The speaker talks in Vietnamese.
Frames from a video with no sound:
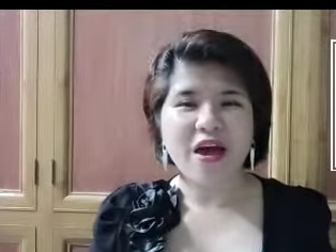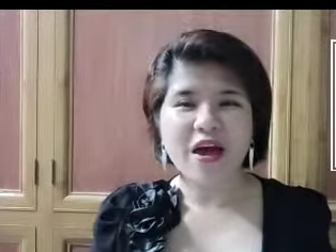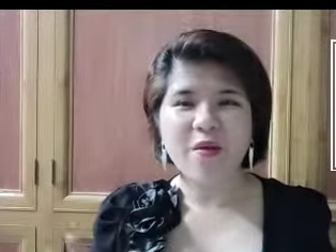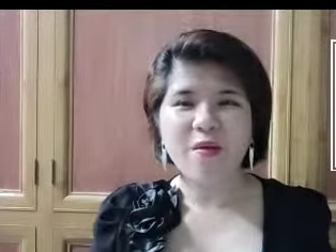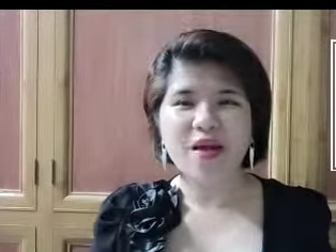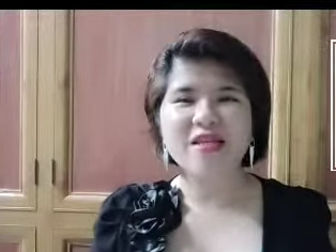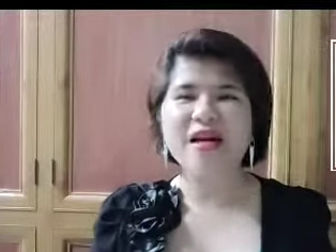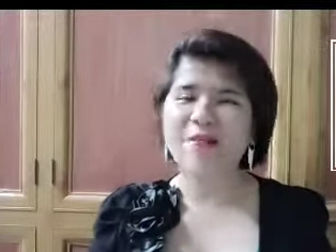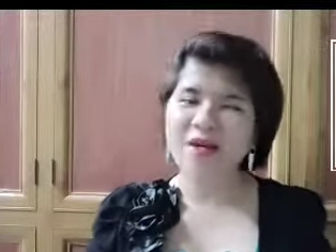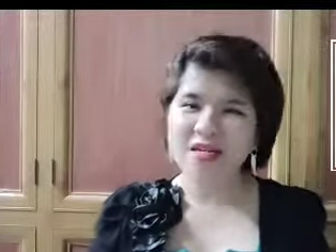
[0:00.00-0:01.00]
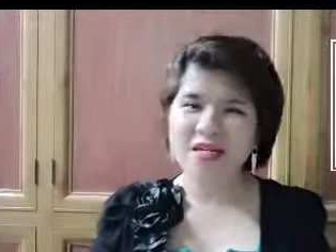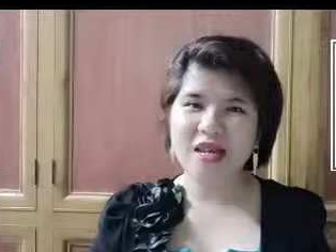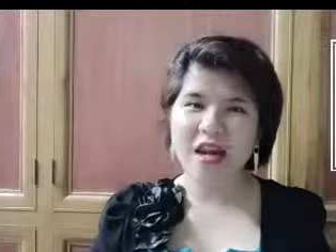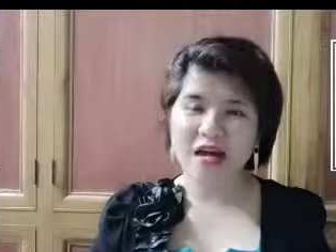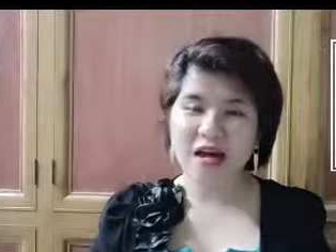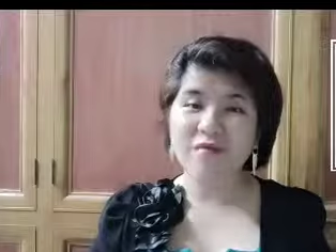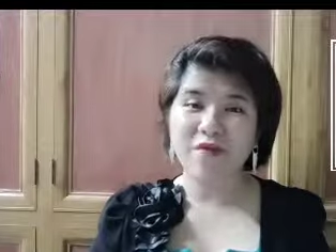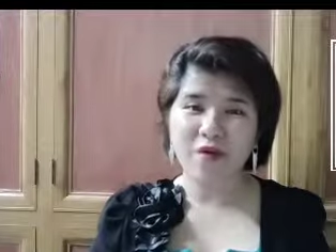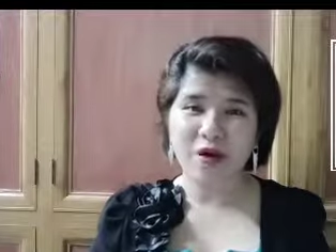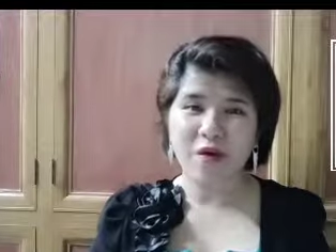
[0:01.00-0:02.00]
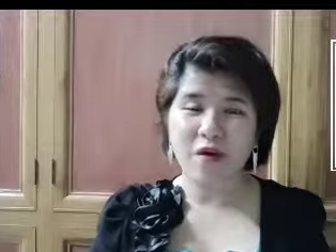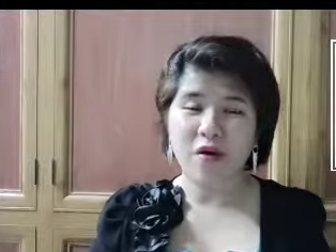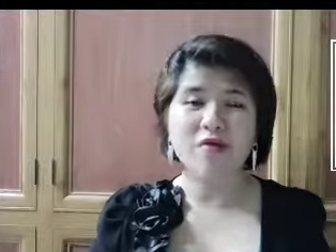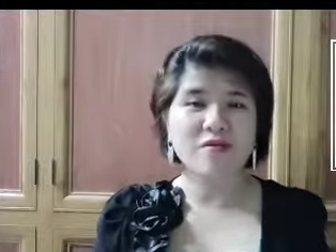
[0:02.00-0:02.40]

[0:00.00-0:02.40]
Em Hồng Lan xin cảm ơn các chị đã lắng nghe video này của